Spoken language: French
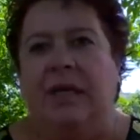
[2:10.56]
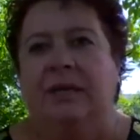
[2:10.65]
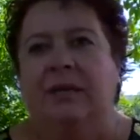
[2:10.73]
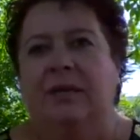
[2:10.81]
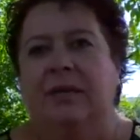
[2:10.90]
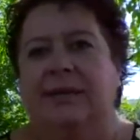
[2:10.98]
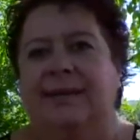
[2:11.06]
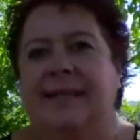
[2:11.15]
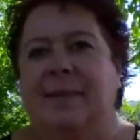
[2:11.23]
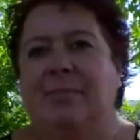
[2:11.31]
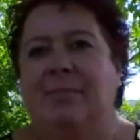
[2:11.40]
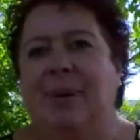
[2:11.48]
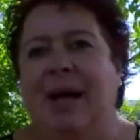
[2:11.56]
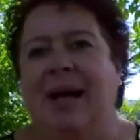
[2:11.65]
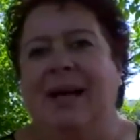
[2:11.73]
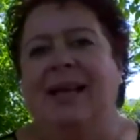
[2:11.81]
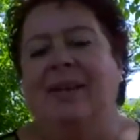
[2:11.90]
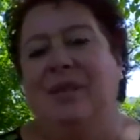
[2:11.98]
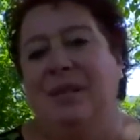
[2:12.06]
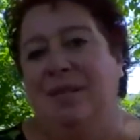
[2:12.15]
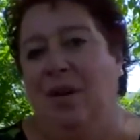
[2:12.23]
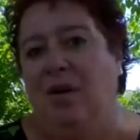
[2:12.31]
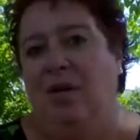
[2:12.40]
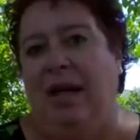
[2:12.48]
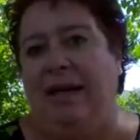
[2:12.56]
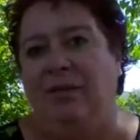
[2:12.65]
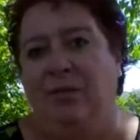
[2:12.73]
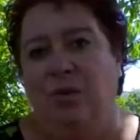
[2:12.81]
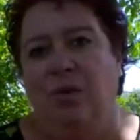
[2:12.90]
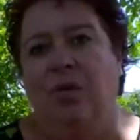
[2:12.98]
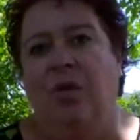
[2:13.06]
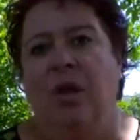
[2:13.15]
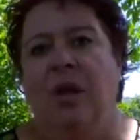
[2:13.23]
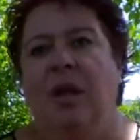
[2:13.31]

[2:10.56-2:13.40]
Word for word: euh, c'est pas évident à deux,